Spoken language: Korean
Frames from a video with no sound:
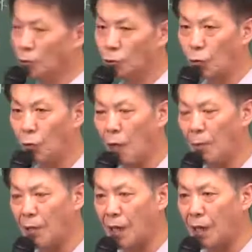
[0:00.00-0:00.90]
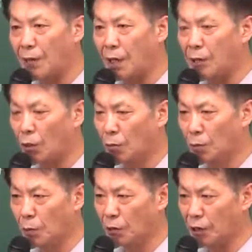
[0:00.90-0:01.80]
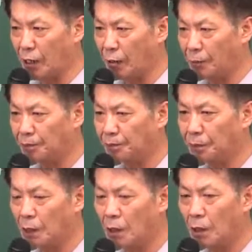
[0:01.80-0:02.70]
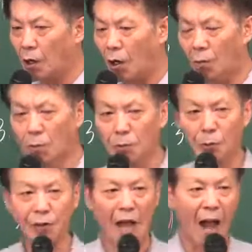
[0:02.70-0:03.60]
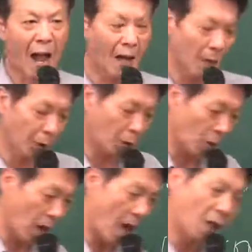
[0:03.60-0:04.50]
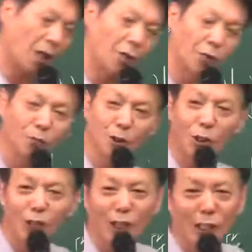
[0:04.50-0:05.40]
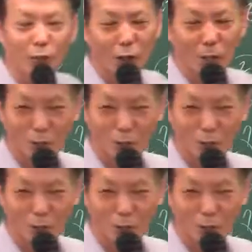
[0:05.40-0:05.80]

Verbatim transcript: 손해배상에 따른 업무 보증이에요. 업무 보증 안 하면 아까 여러분들 전 시간에 우리 업무